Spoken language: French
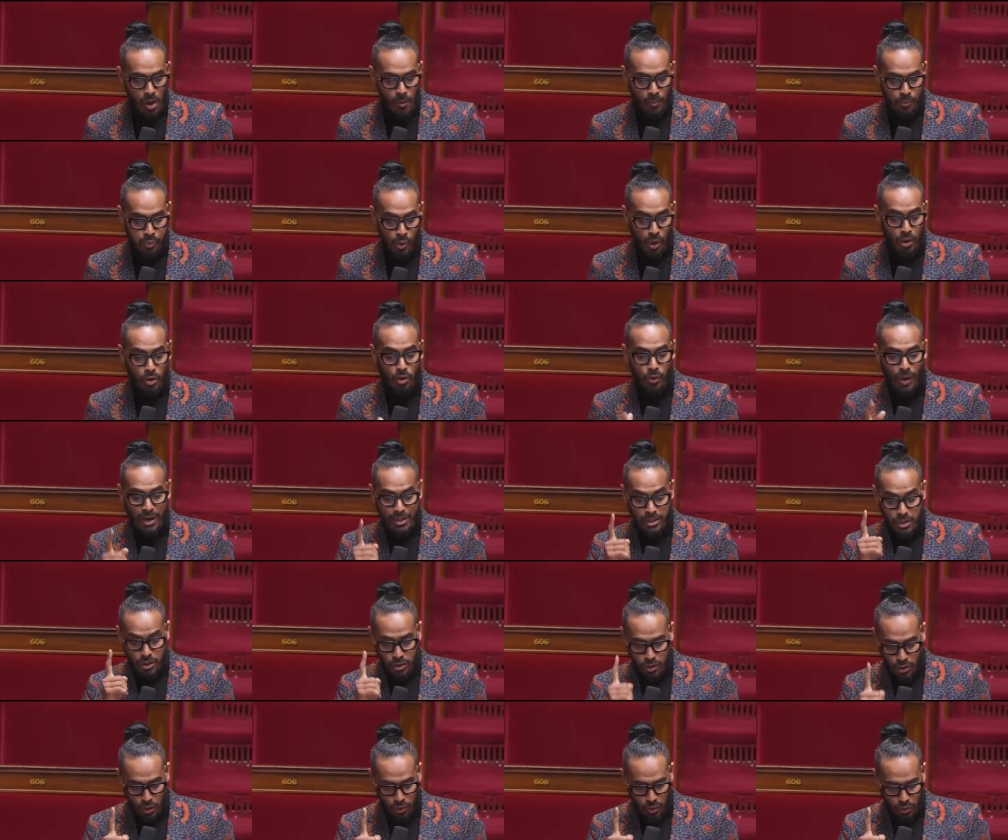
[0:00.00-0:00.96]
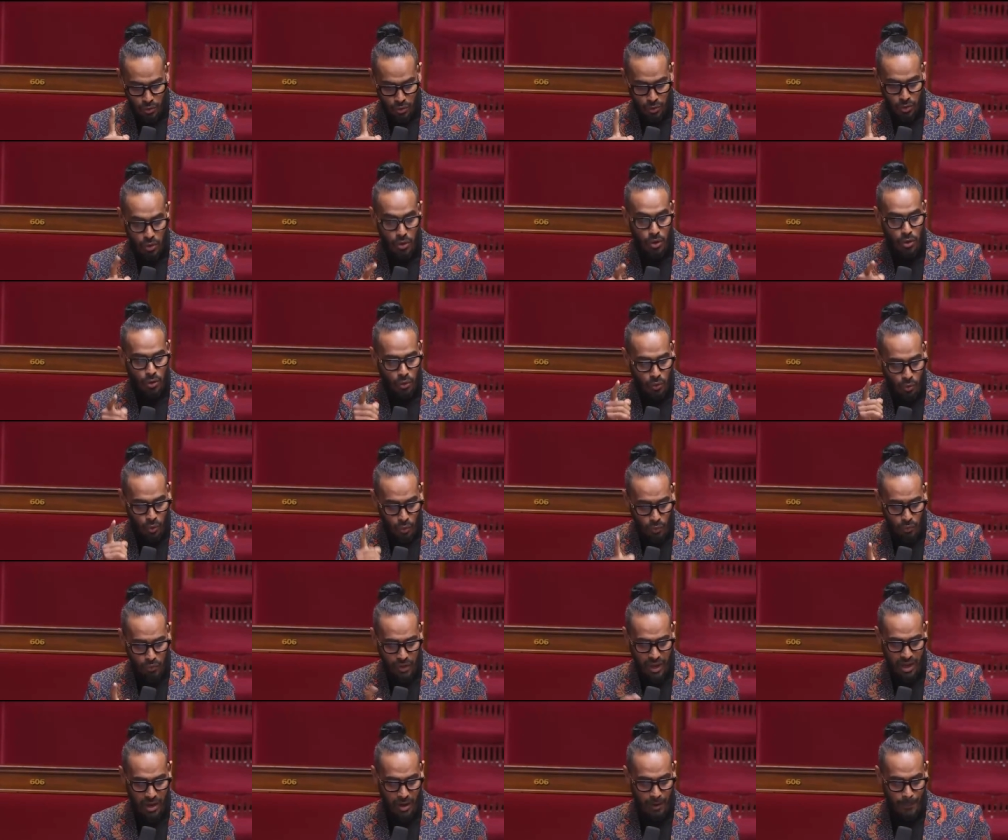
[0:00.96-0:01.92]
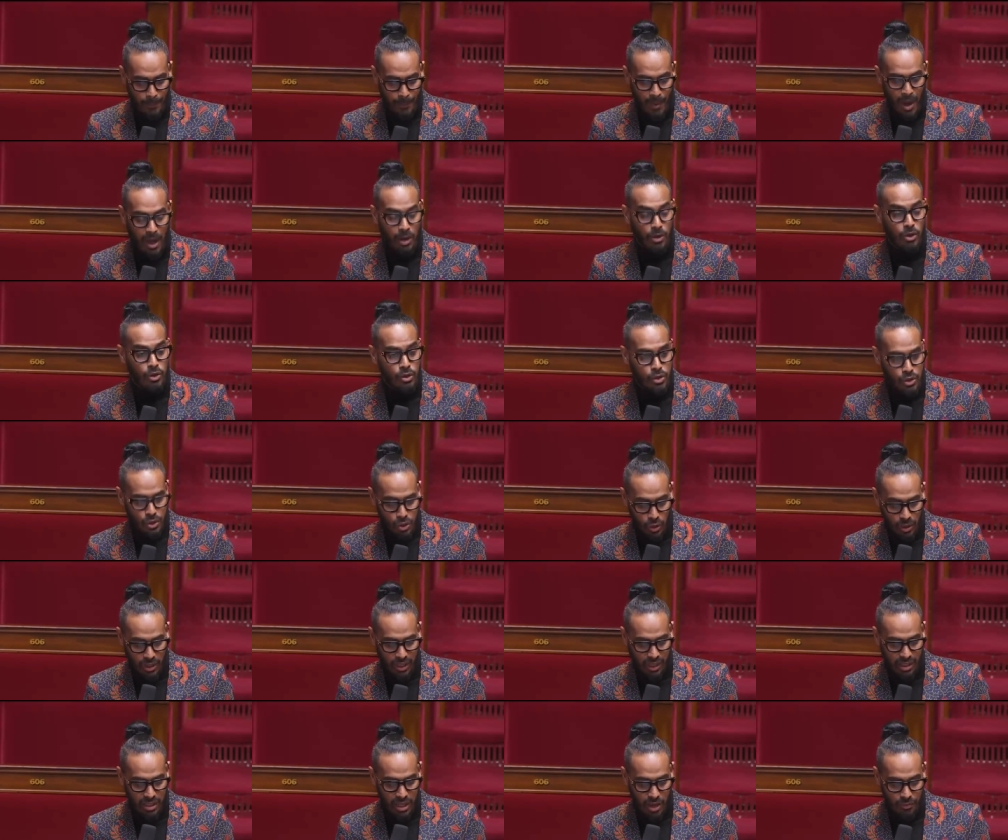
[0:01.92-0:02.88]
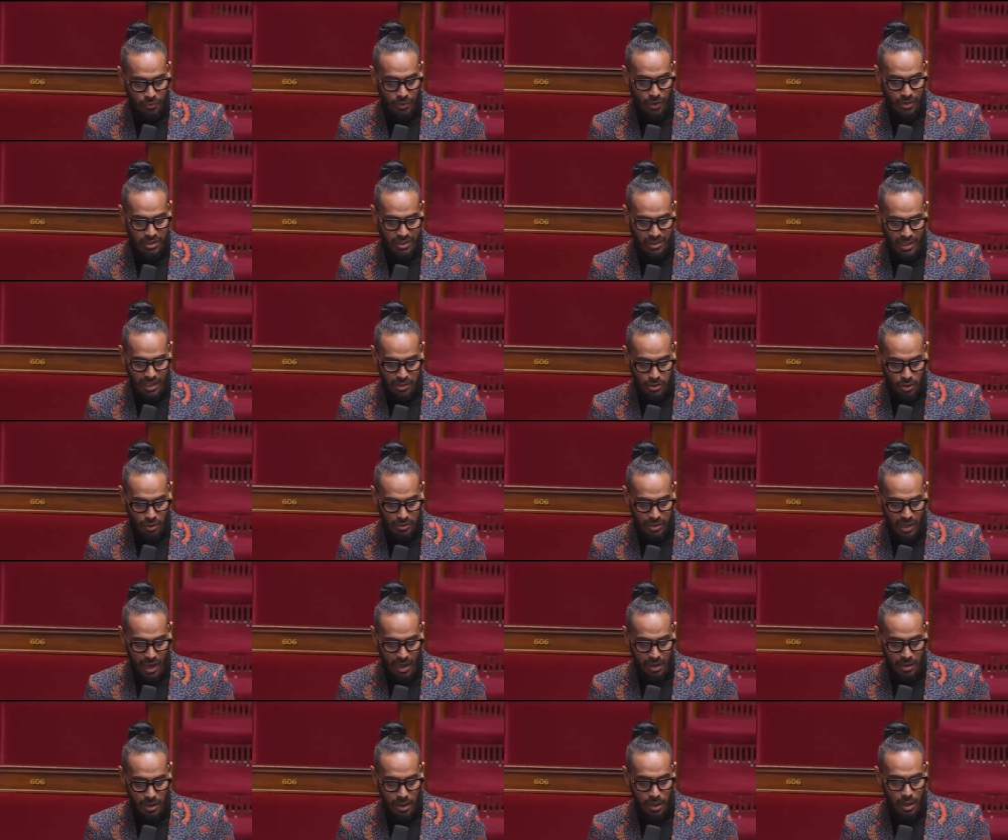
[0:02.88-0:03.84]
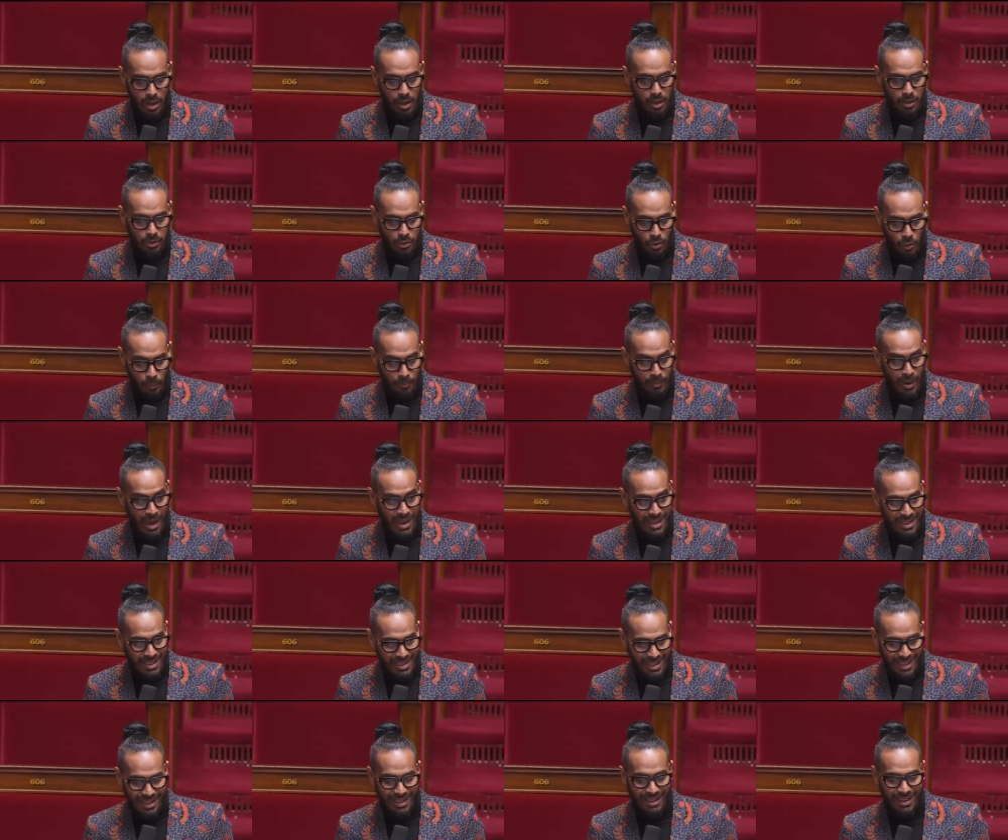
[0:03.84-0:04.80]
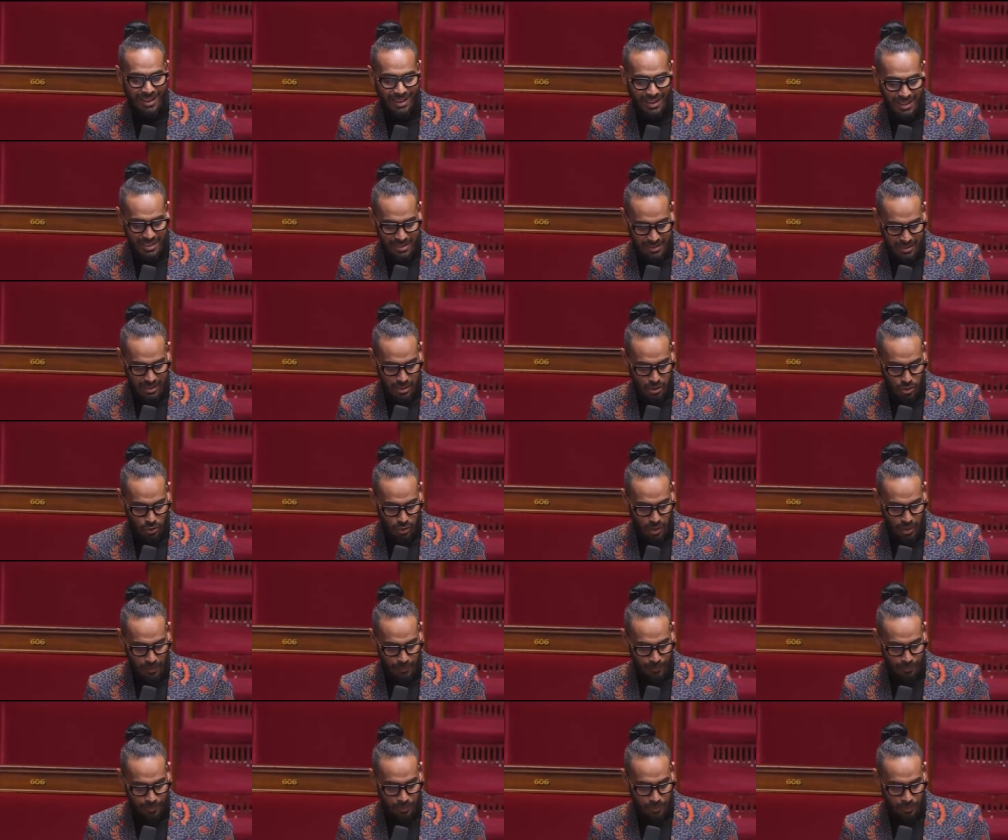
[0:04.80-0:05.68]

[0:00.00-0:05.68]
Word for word: pourquoi ceux couverts par le secret défense nationale n'ont pas été restitués